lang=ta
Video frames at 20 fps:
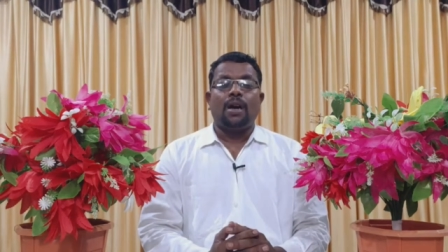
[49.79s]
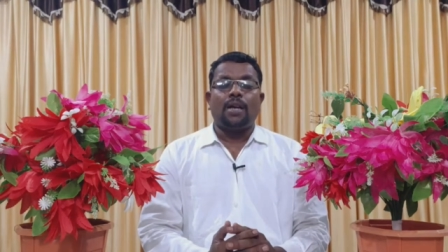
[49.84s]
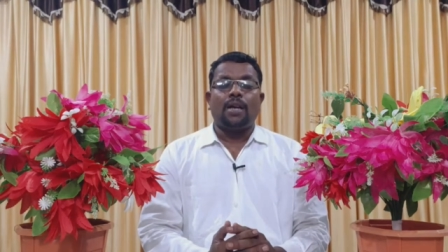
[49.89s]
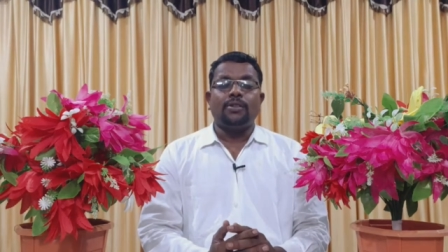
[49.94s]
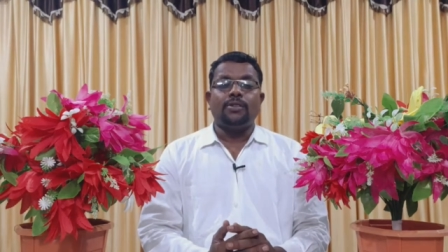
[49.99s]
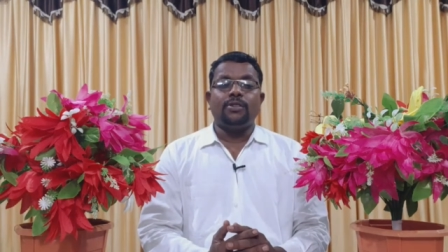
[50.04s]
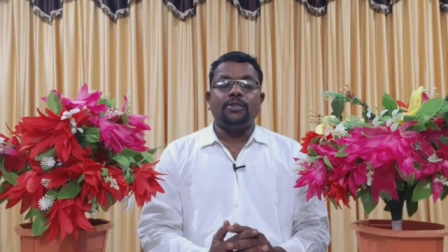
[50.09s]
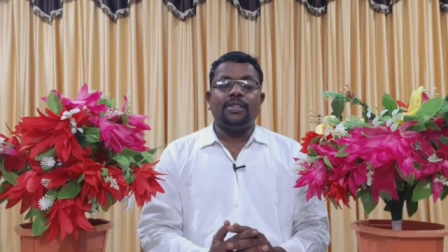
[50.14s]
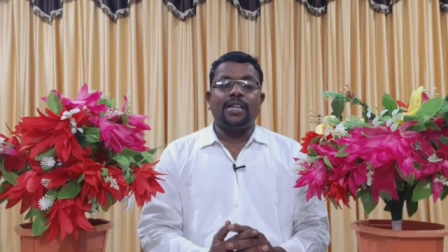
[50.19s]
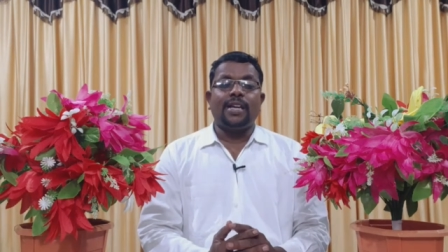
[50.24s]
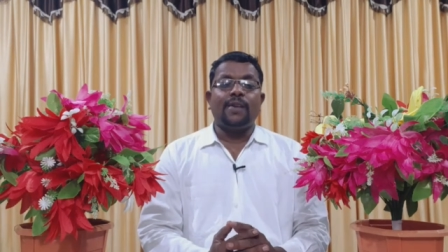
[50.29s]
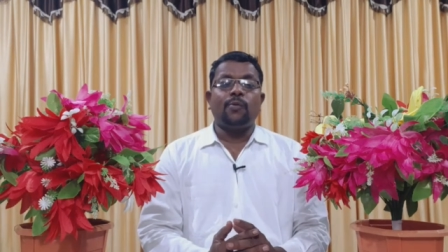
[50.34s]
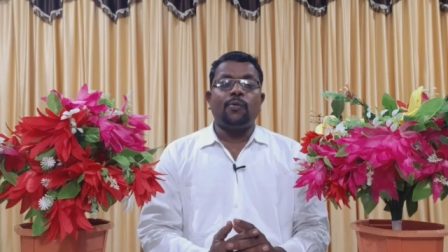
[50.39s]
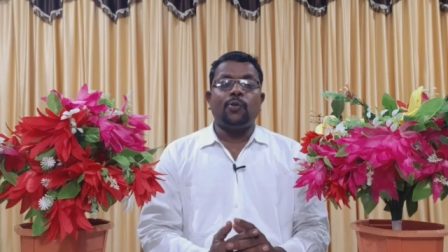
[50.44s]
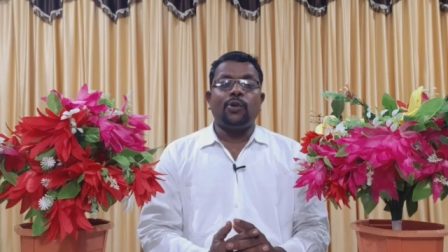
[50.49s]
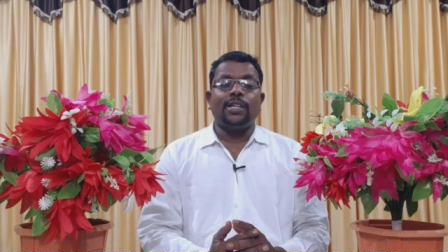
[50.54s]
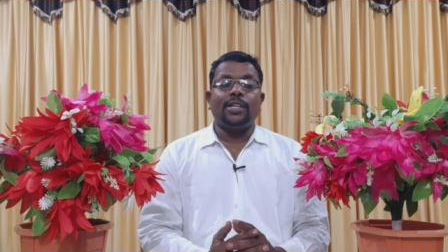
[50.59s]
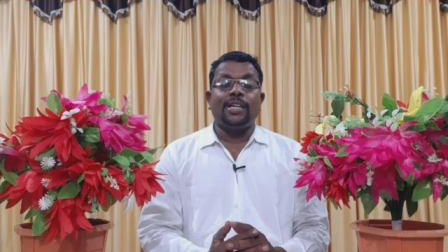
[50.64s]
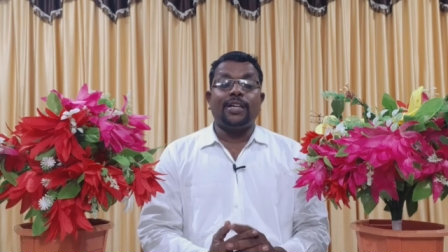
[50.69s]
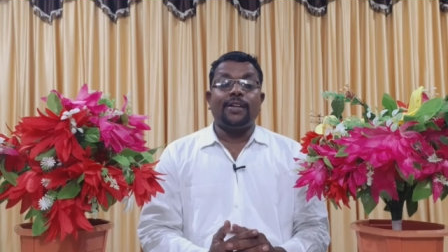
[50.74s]
அது
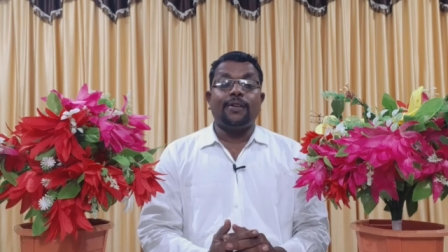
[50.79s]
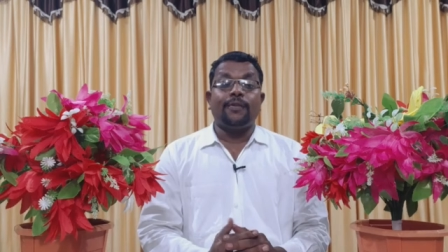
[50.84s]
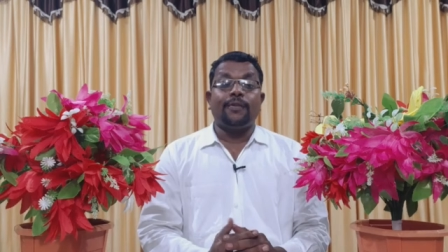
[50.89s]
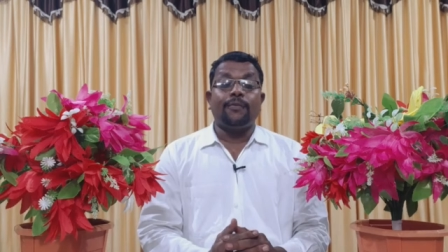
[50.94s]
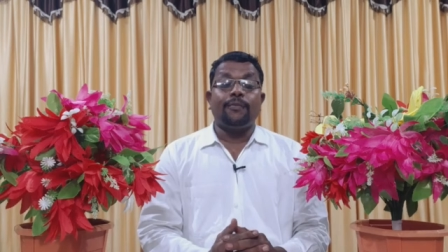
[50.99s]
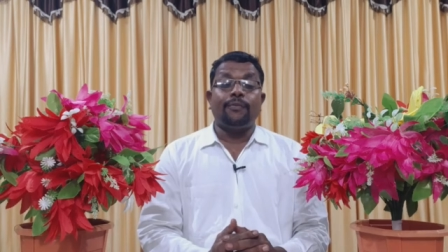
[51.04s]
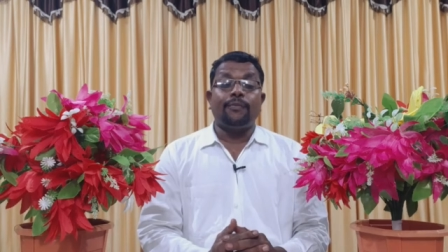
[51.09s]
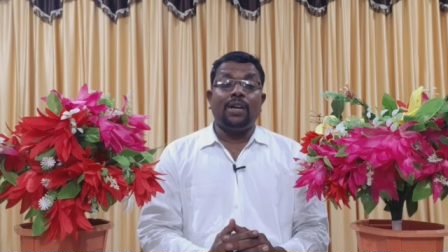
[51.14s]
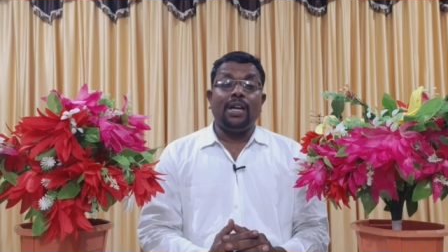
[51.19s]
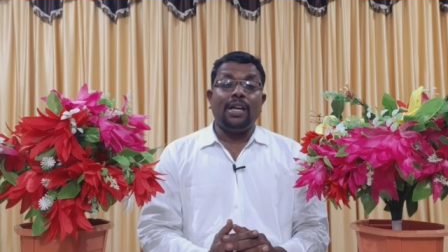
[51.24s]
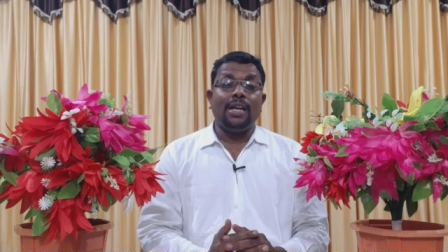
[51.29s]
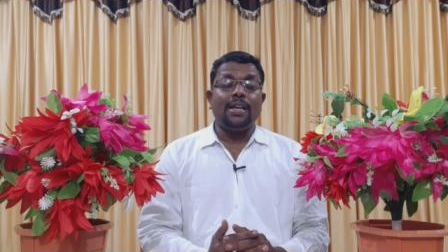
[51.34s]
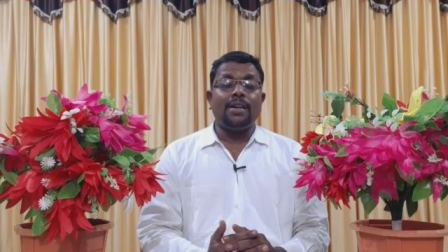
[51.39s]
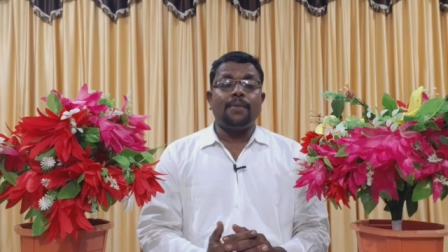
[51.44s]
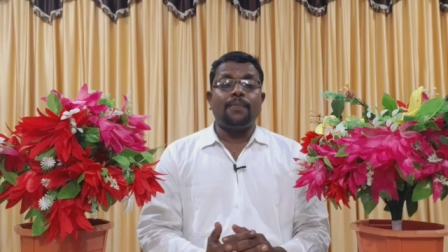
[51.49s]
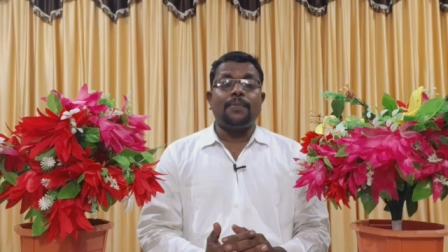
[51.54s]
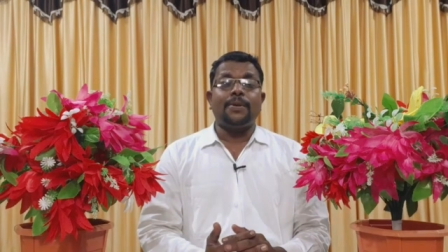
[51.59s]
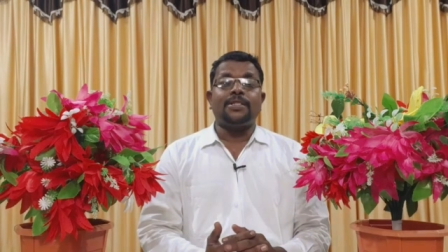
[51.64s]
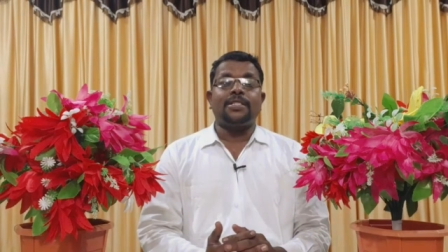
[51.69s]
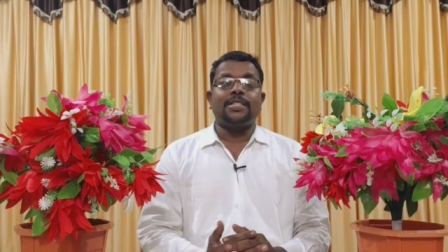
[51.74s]
தேவனுடைய
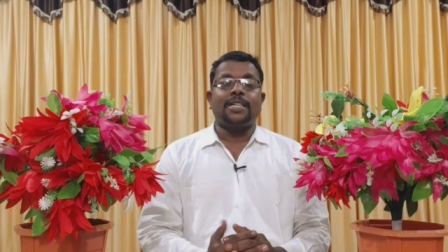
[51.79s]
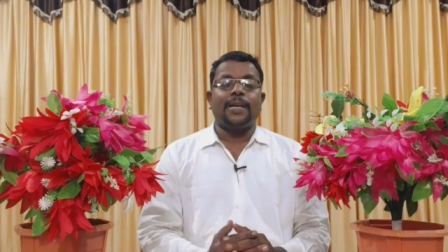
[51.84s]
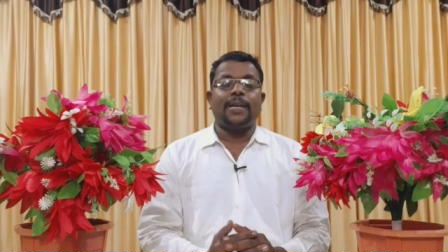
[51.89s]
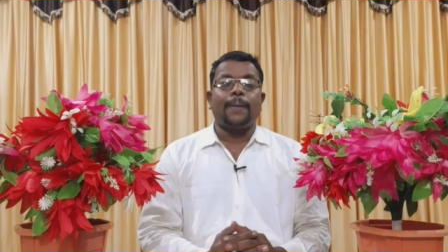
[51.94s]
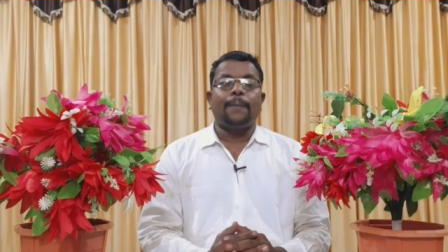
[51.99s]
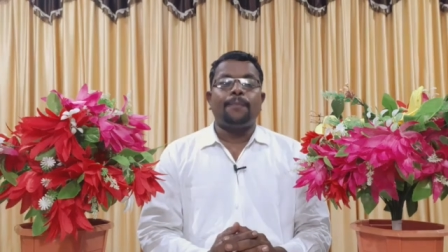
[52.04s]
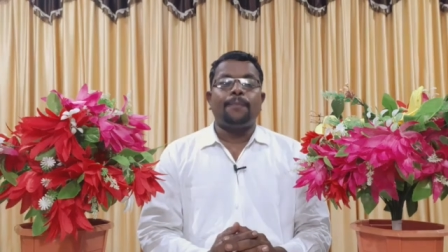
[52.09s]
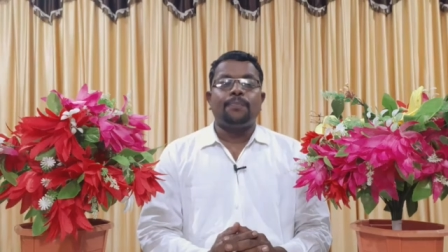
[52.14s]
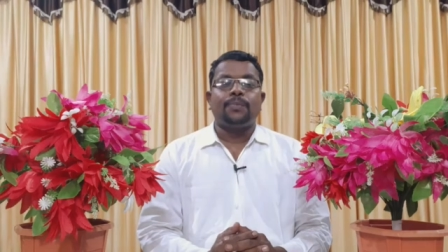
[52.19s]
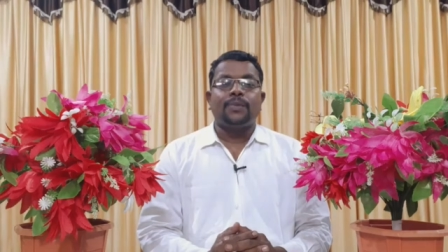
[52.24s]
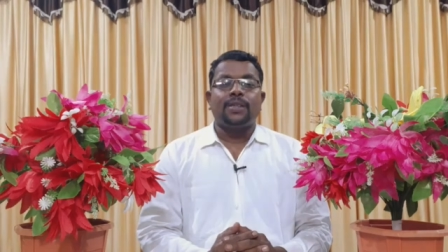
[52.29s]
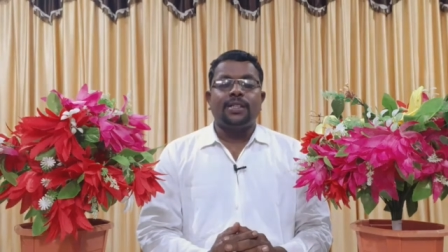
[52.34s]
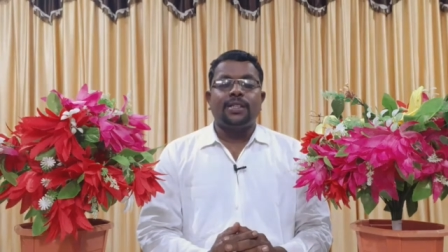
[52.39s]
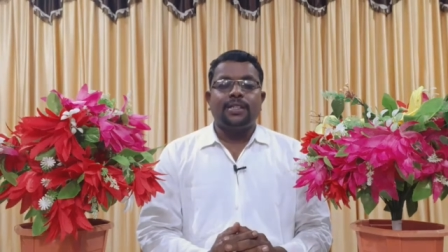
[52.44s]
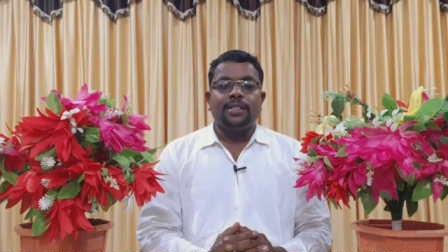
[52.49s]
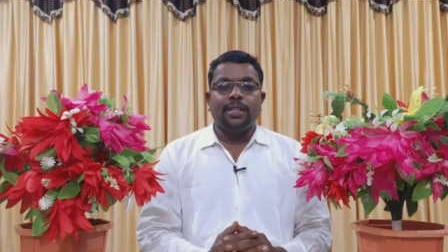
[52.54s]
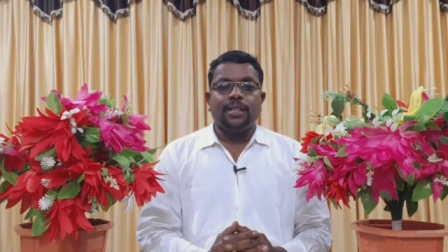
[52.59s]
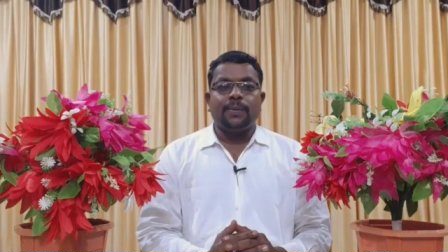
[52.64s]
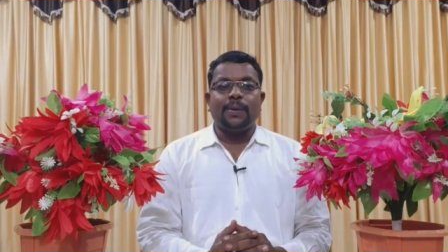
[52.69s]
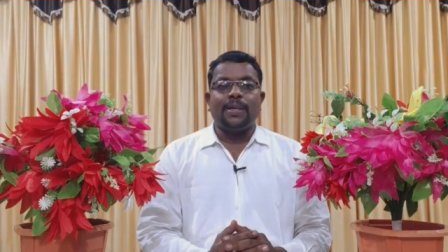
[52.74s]
விலையேற பெற்ற
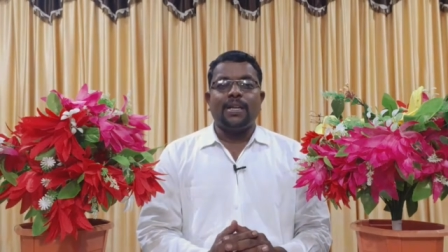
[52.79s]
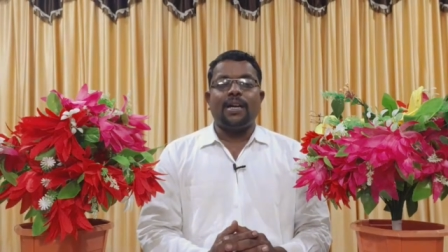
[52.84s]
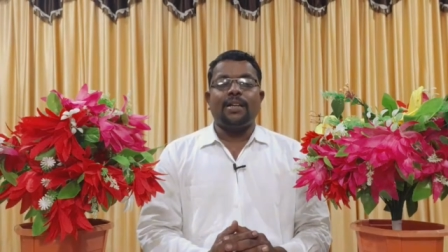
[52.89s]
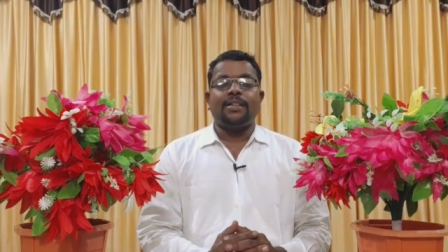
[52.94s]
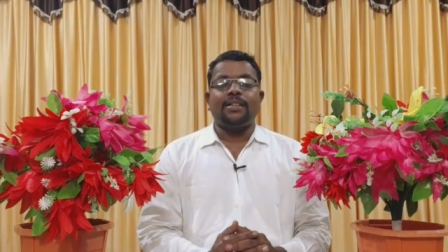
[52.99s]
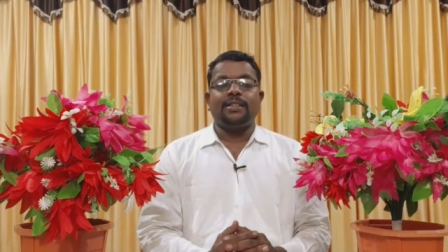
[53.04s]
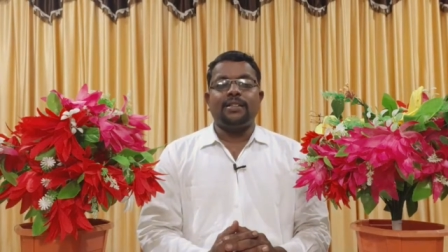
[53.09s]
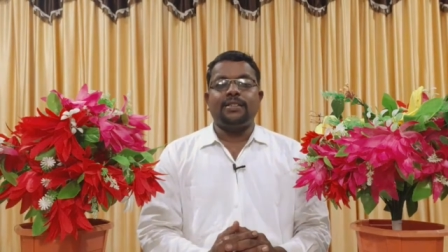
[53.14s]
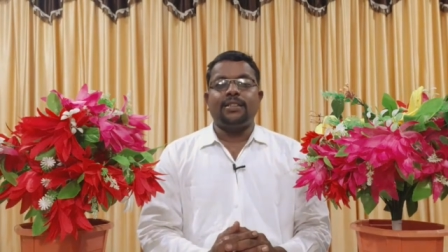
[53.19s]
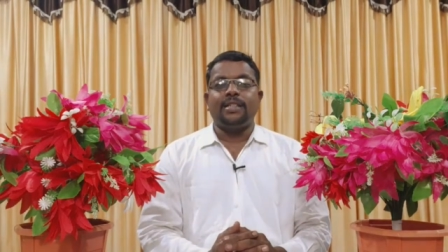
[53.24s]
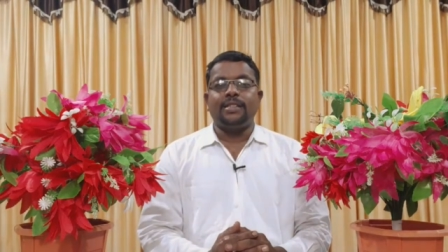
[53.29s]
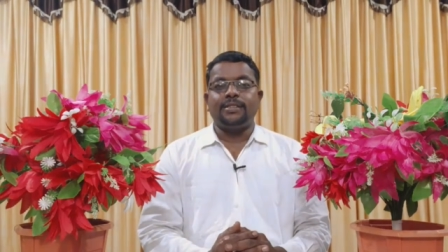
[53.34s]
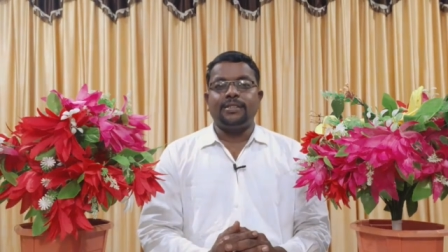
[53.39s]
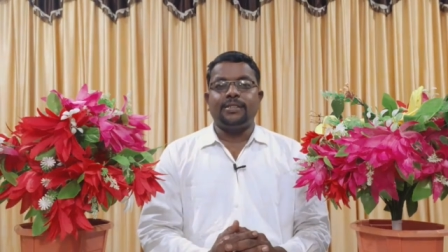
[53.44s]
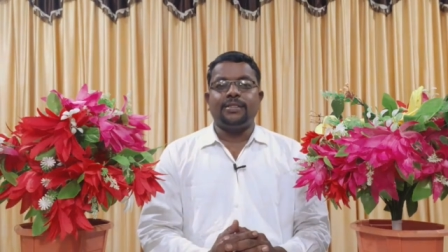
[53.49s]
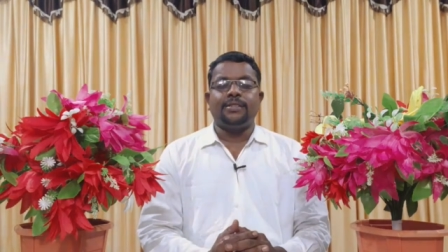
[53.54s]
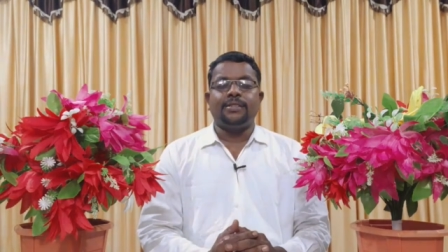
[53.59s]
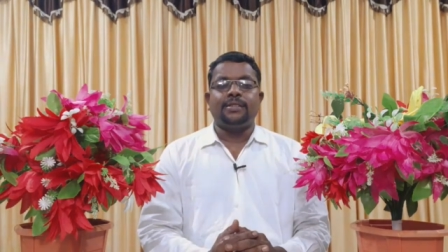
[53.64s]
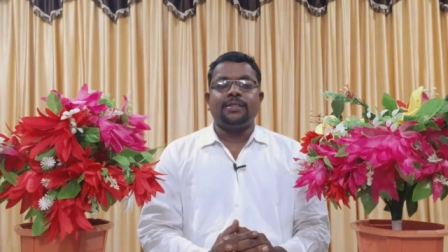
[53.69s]
கிருபையாக இருக்கிறது